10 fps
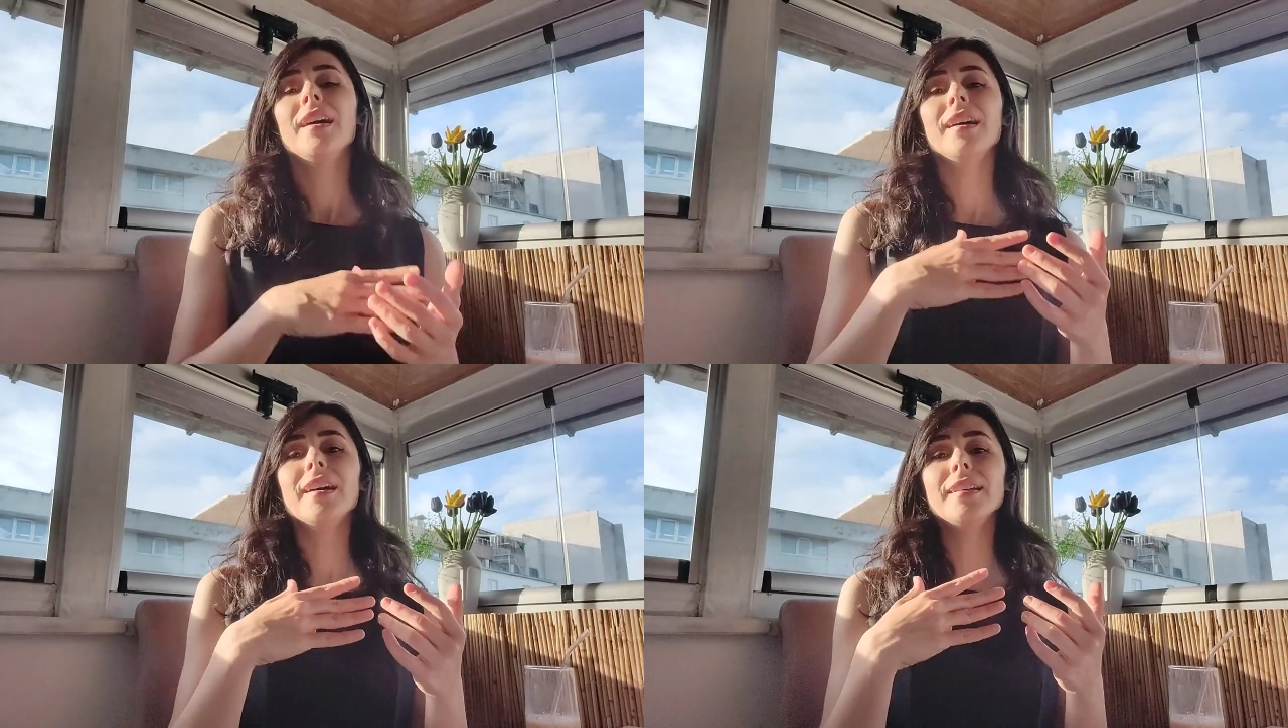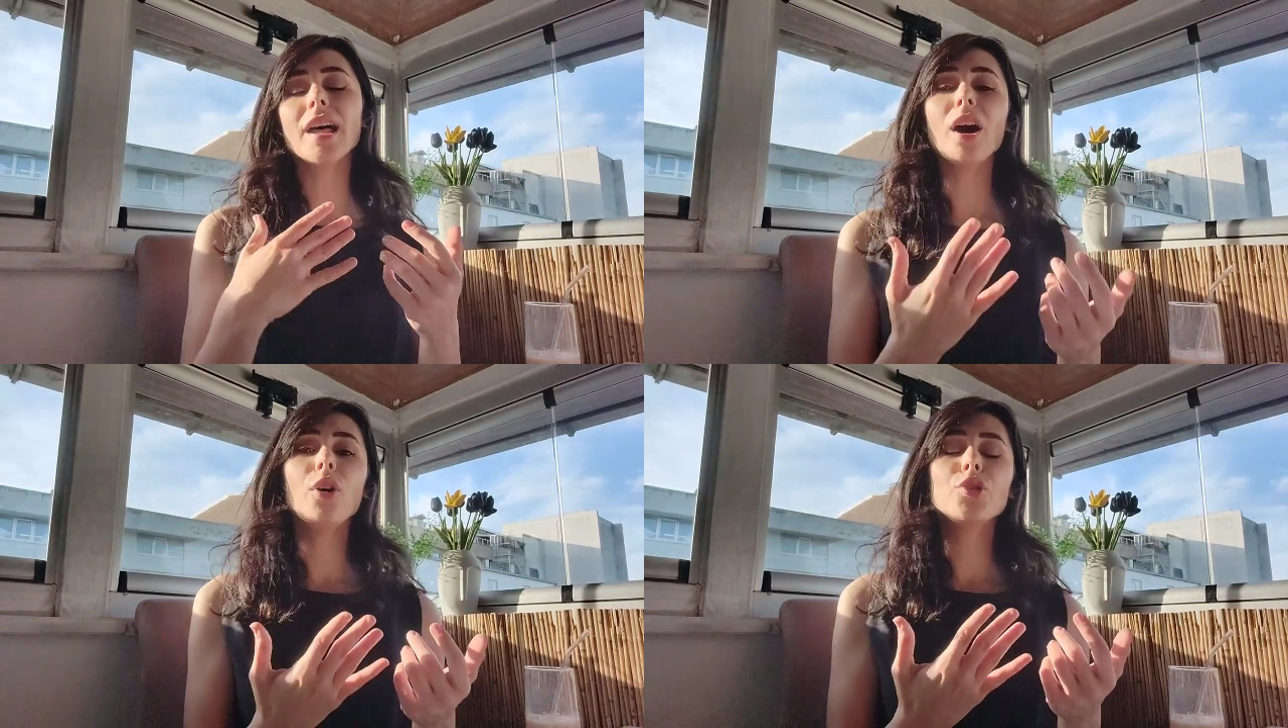Ee,
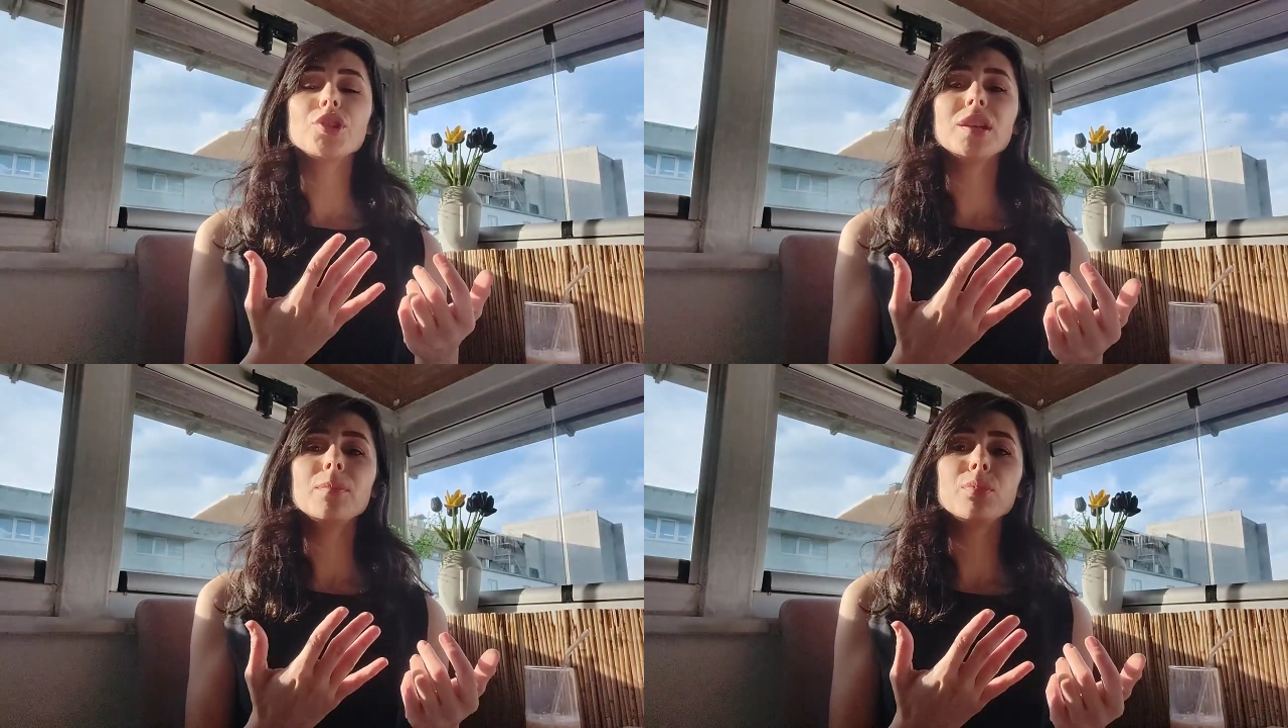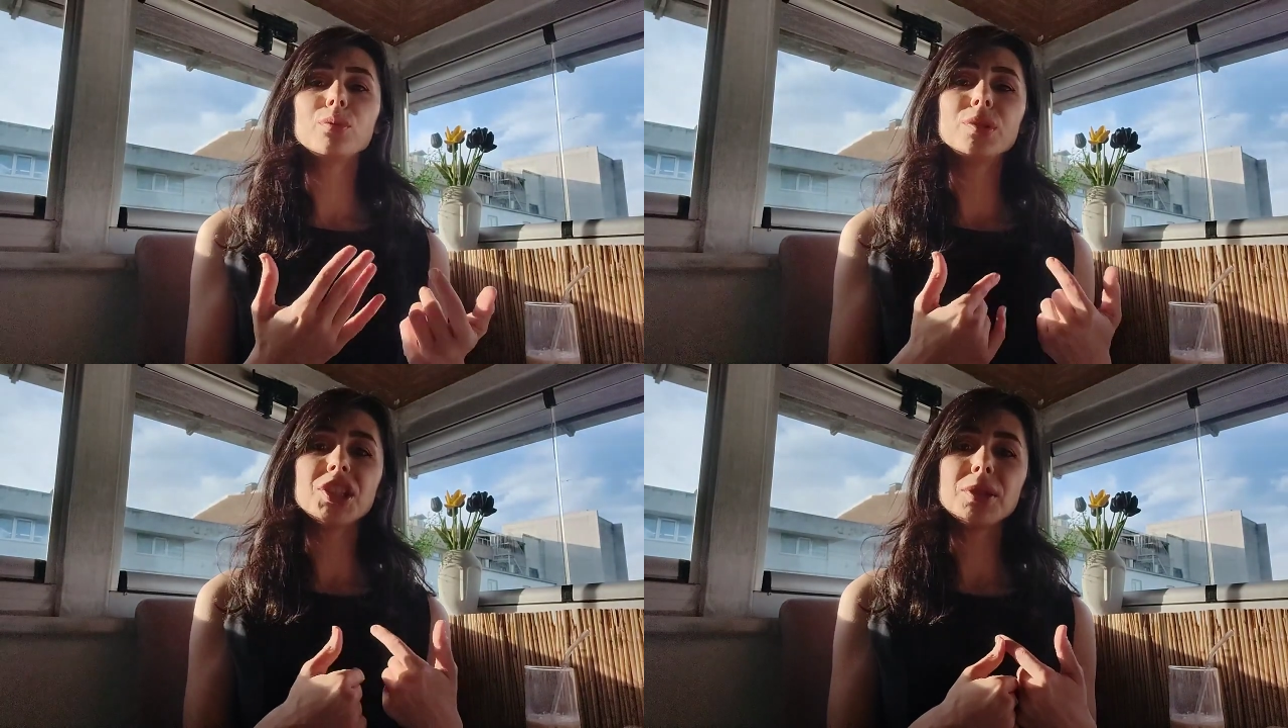daha önce
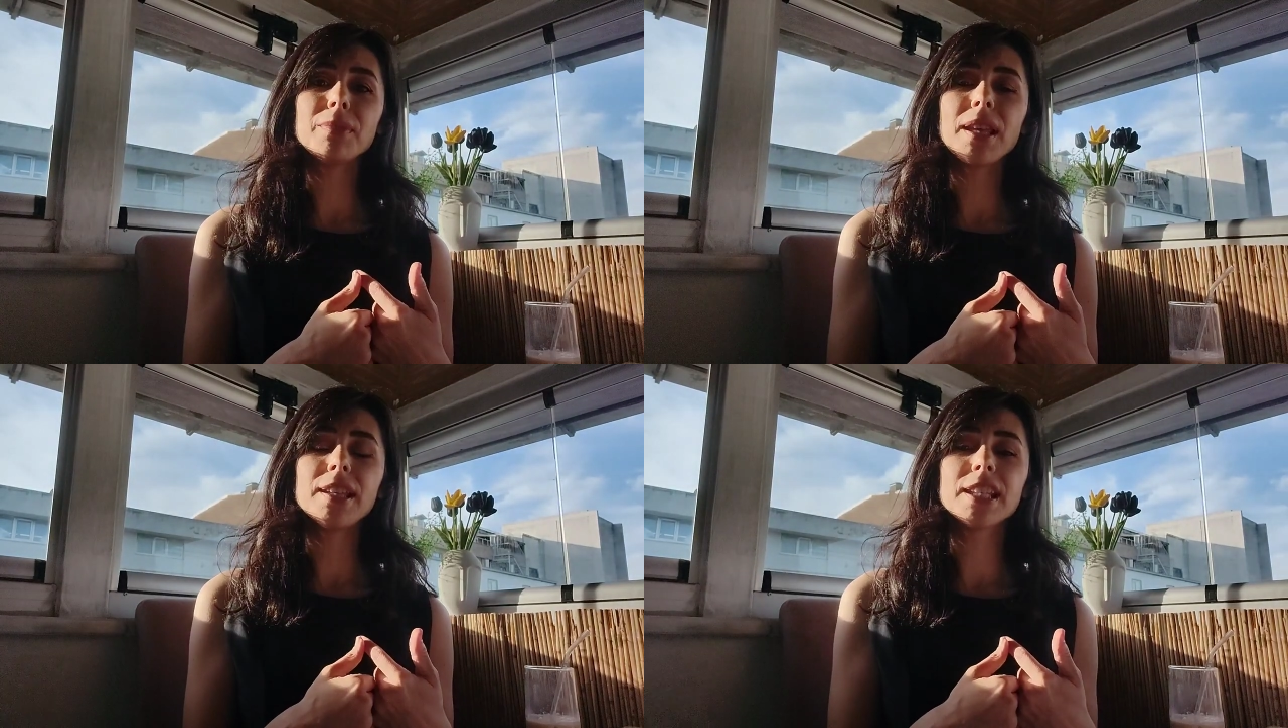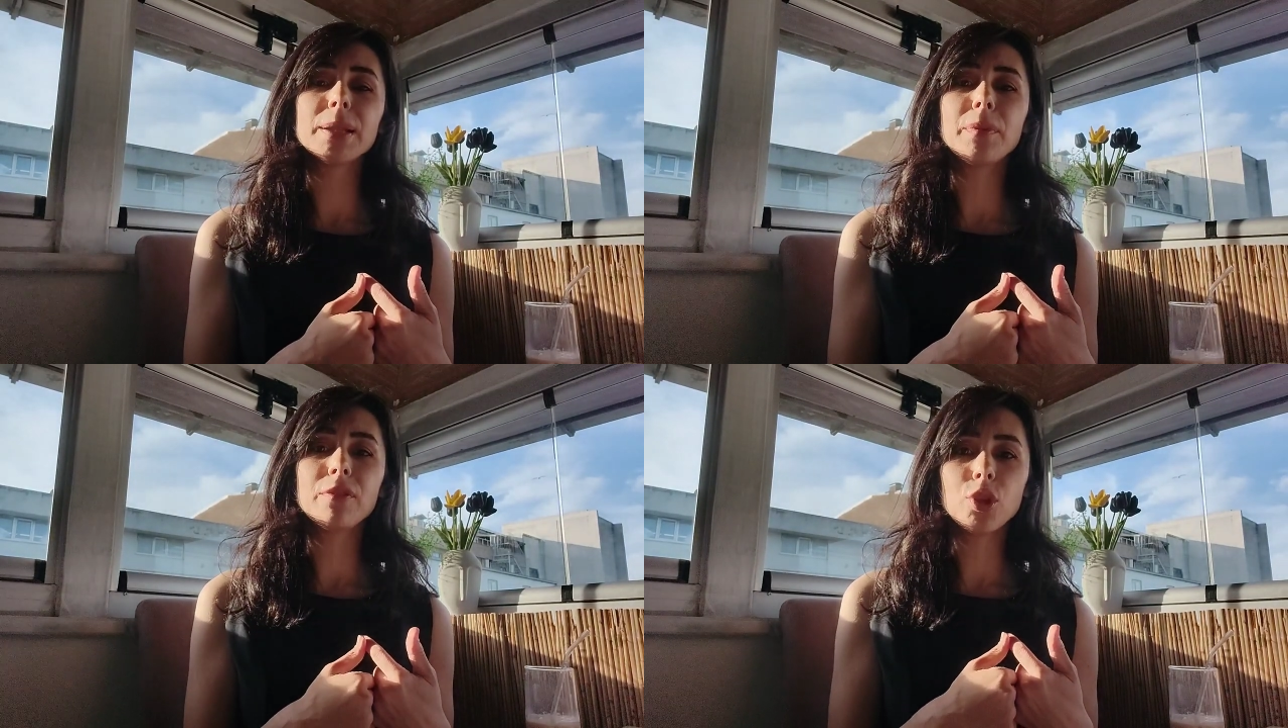bu dişimle
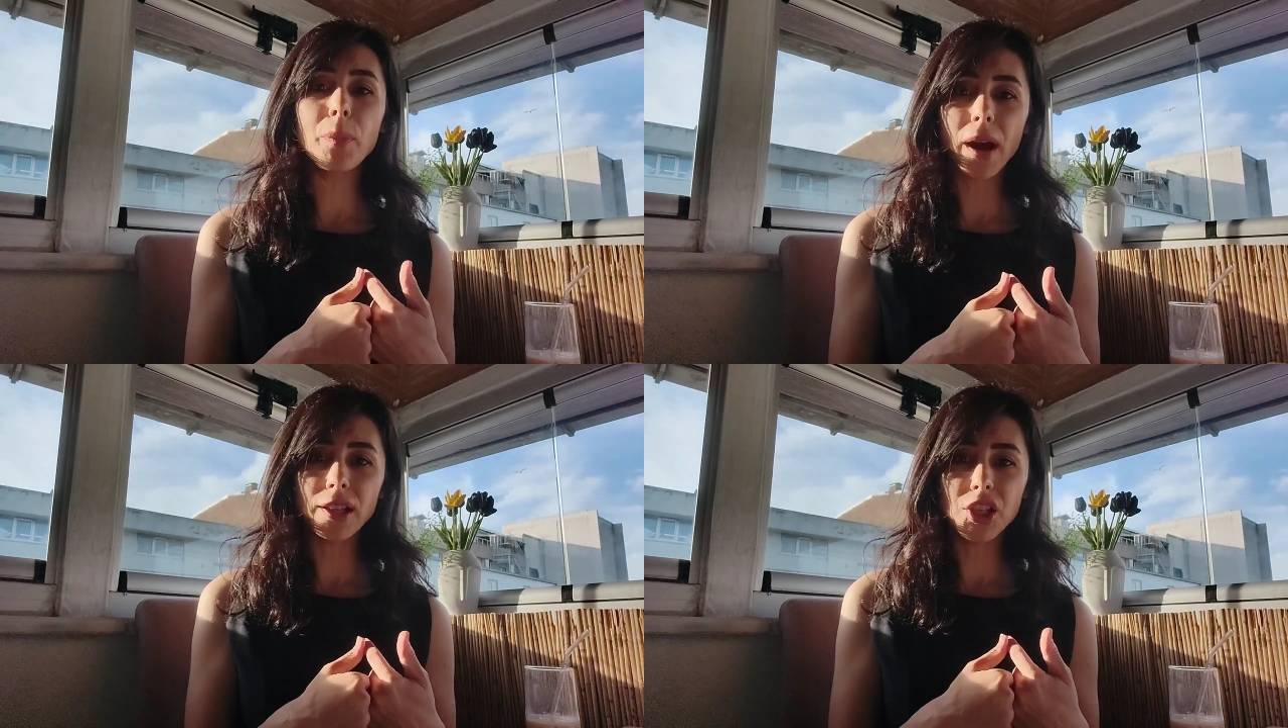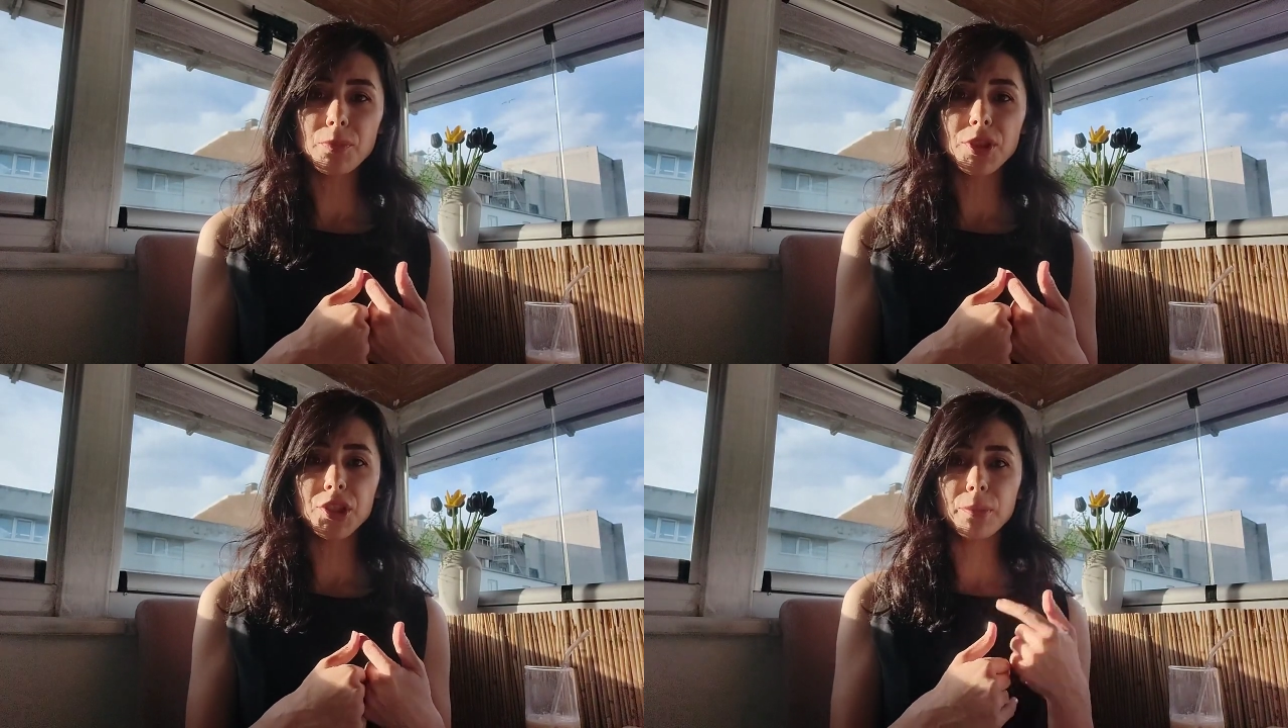ilgili bir video
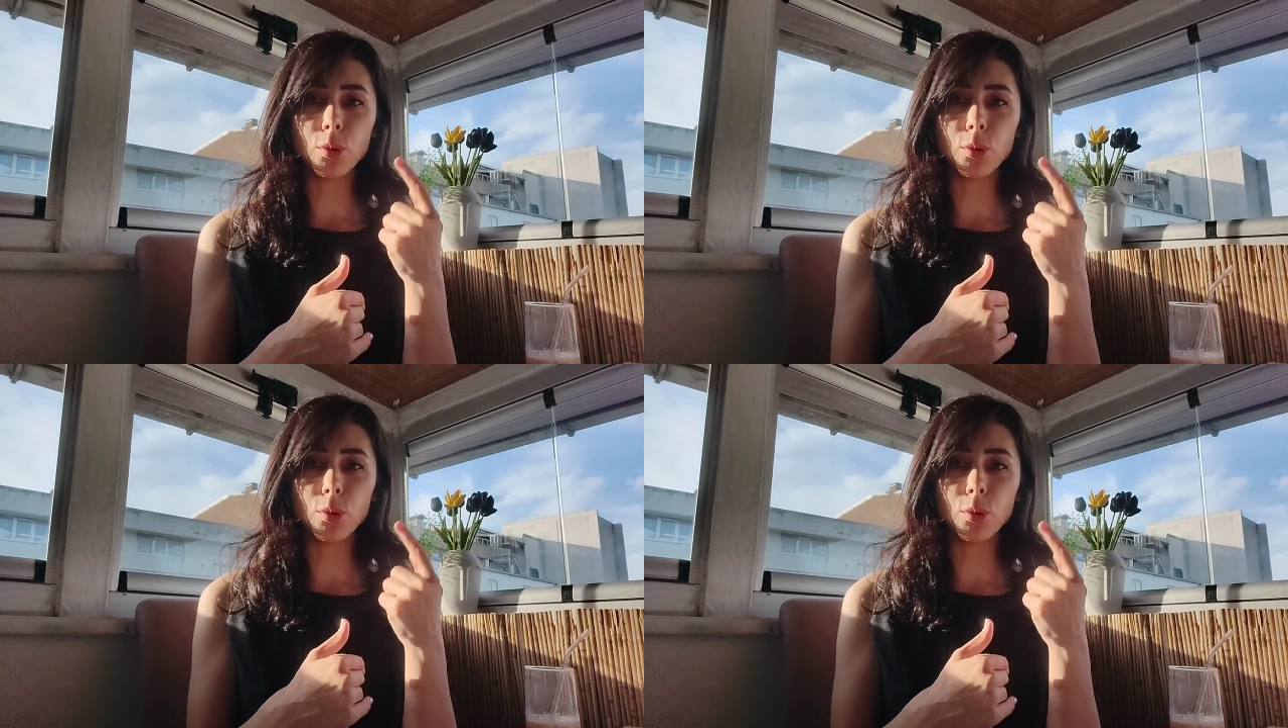paylaşmıştım.